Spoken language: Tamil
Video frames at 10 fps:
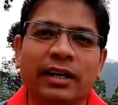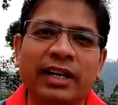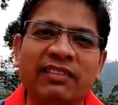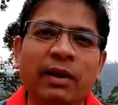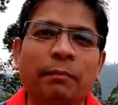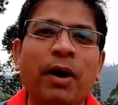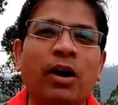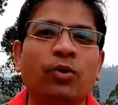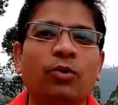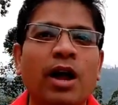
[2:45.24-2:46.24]
டெவலப்
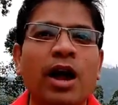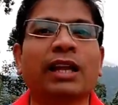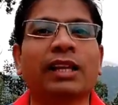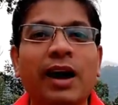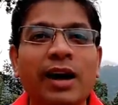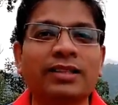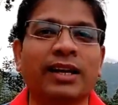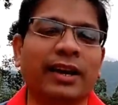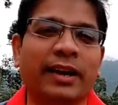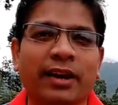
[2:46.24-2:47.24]
ஆகணும்னா அதில்
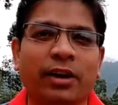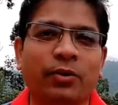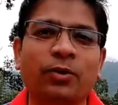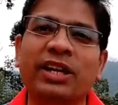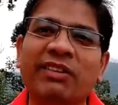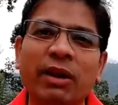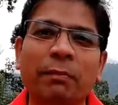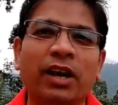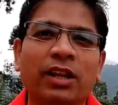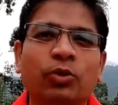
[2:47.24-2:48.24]
ஆசை நிறையா இருக்கணும்
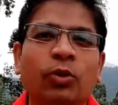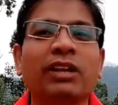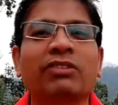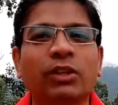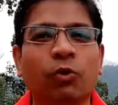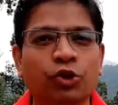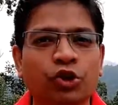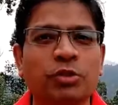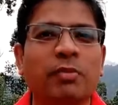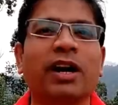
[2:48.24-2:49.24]
டெவலப் ஆன தொழில் வந்து
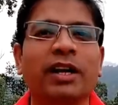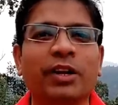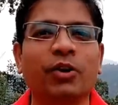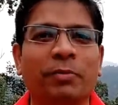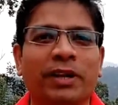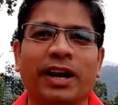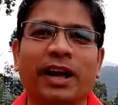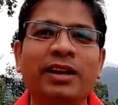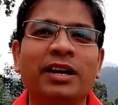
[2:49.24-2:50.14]
கொஞ்சம் கொஞ்சமாக அழியணும் அப்படின்னா